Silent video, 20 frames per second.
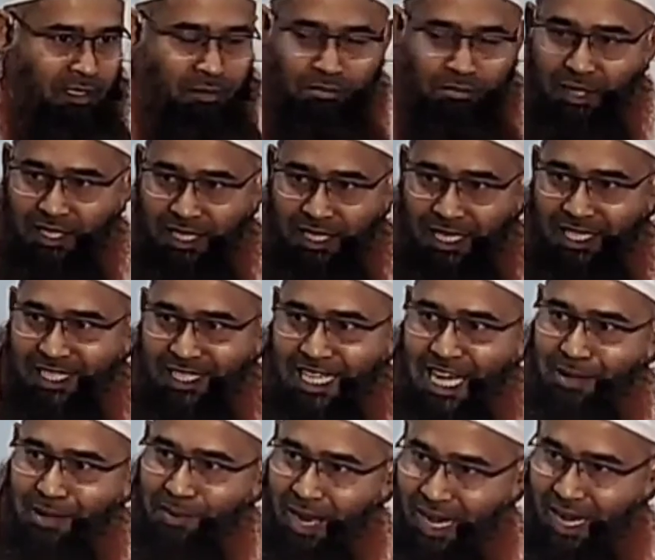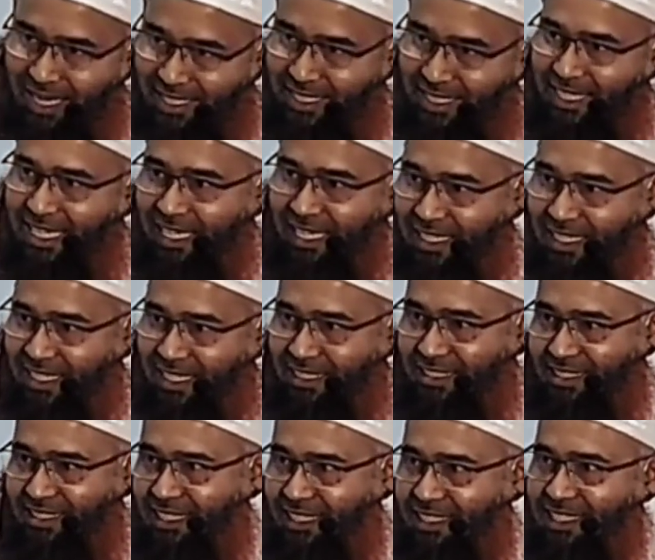মাদানী সাহেব আর্টিকেল
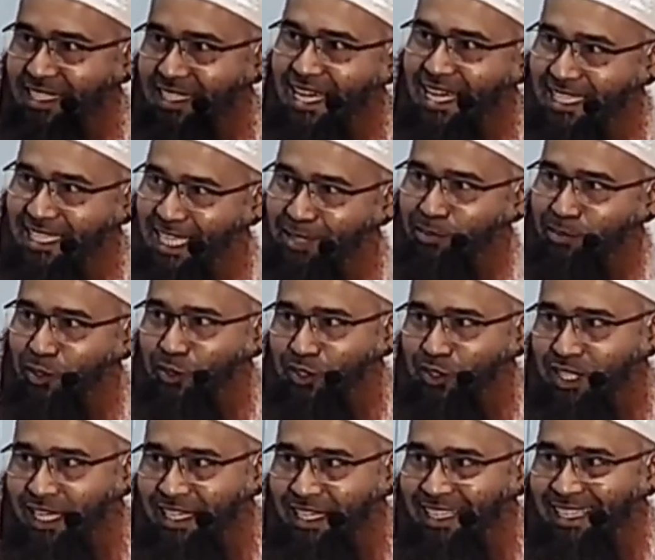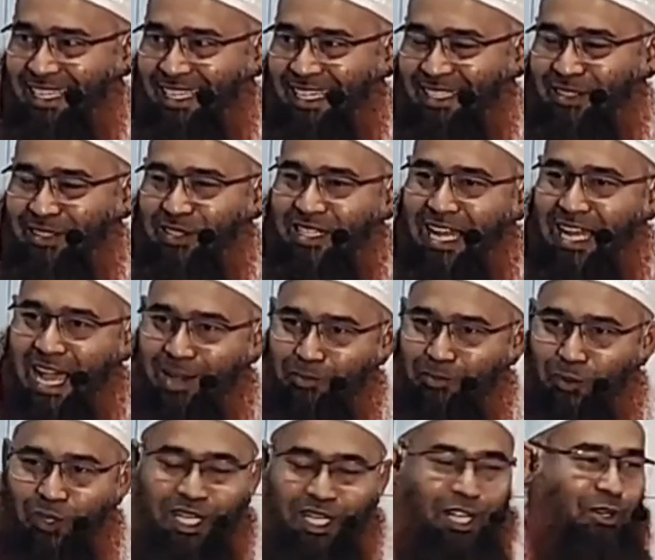লিখছেন শিয়াদের বিরুদ্ধে নাম
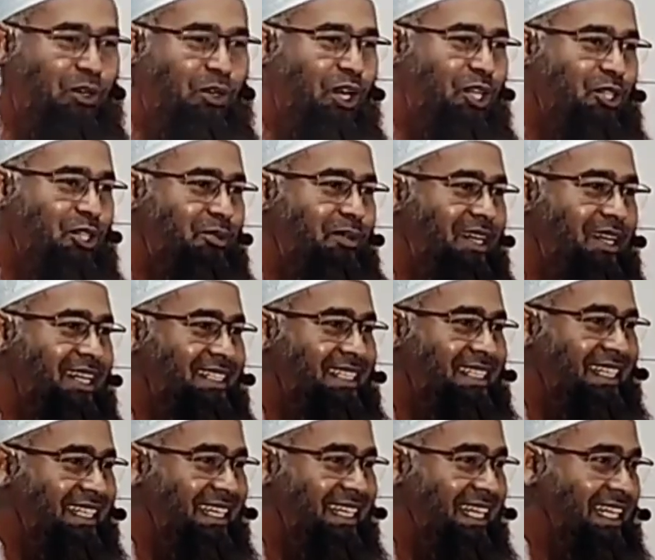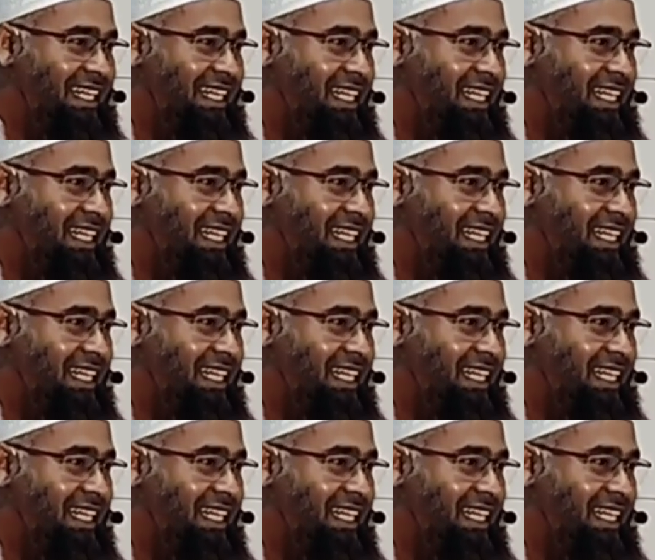উল্লেখ করার সময় লিখছেন কি